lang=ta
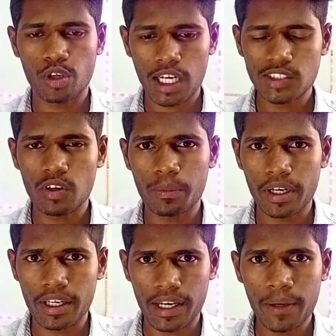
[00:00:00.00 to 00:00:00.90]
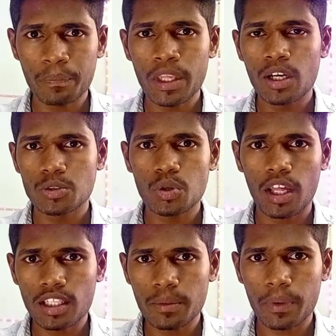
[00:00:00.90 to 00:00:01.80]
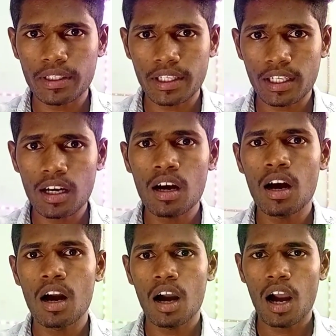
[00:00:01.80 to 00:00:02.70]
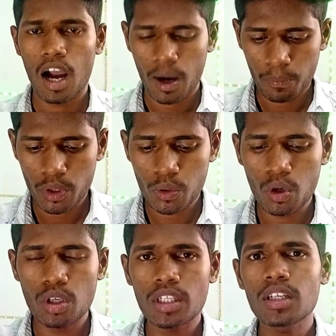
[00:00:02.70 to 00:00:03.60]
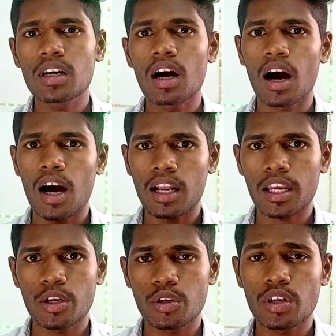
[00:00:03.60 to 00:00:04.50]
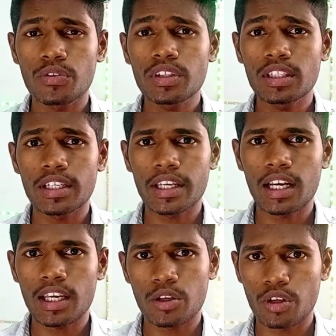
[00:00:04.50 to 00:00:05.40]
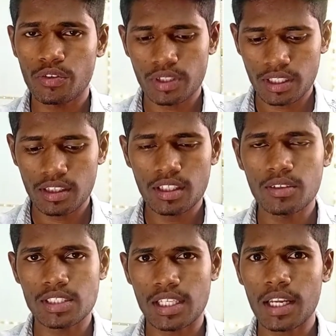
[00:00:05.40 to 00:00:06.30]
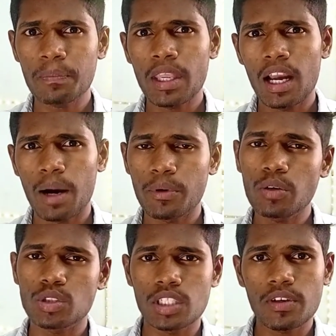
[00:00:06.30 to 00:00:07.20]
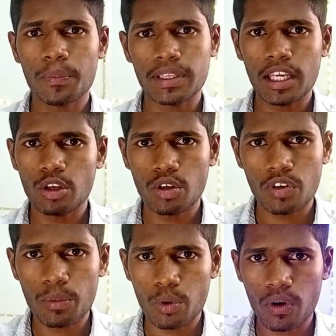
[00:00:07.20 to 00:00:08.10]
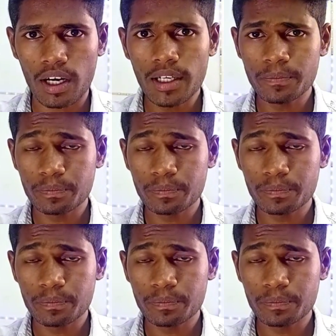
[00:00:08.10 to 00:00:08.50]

ஃபோர் டிரான்ஸ்ஃபார்மர் எடுக்கிறேன் ஸோ அதுக்கு பார்த்தீங்கன்னா ஐம்பது வோல்டு ஆறாயிரம் யூஎஃப் இல்லாட்டி ஏழாயிரம் யூஎஃப் இந்த இது வச்சுக்கிறேன் அப்படின்ட்டு ஒரு சில பேர் பத்தாயிரம் யூஎஃப்லாம் போடுவாங்க